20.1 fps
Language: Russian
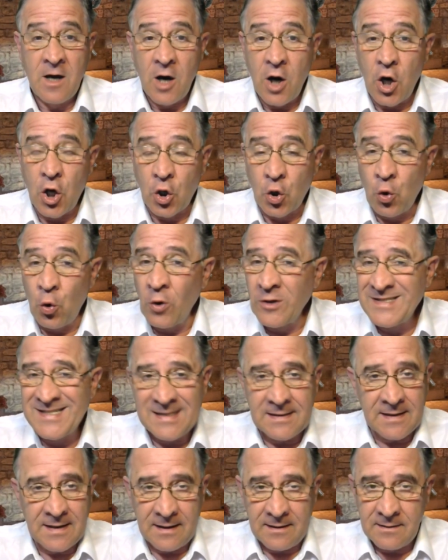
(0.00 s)

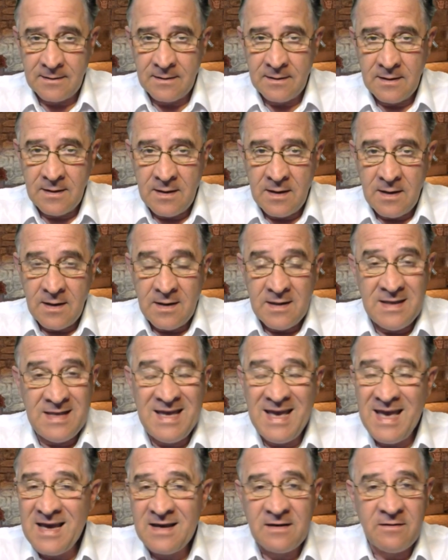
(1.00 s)
Родина
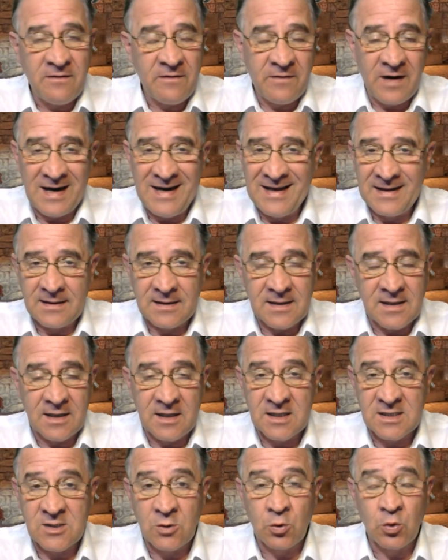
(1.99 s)
не эквивалентна
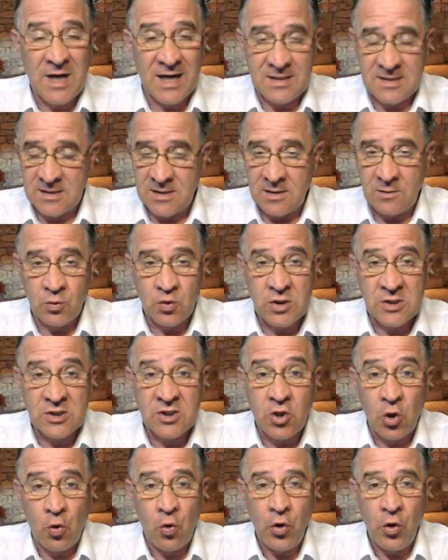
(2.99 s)
государственному
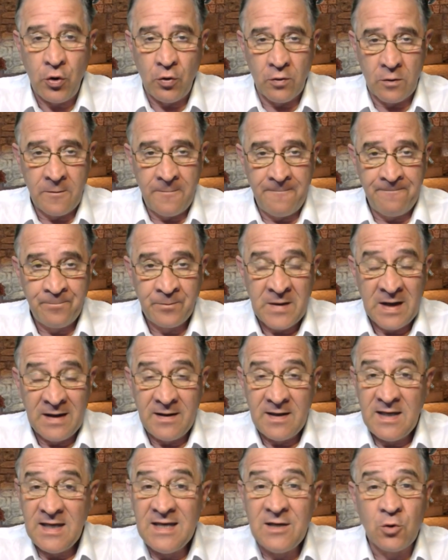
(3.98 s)
строю
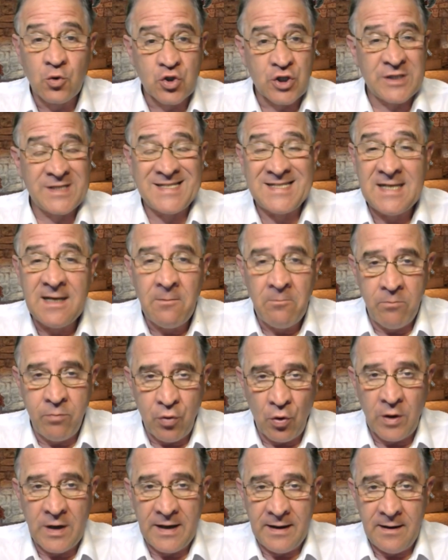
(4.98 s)
и уж тем
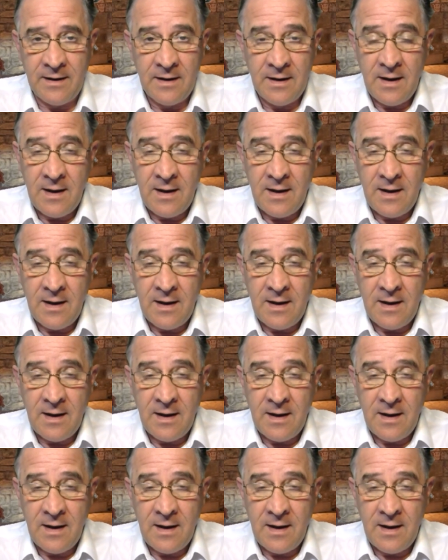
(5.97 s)
более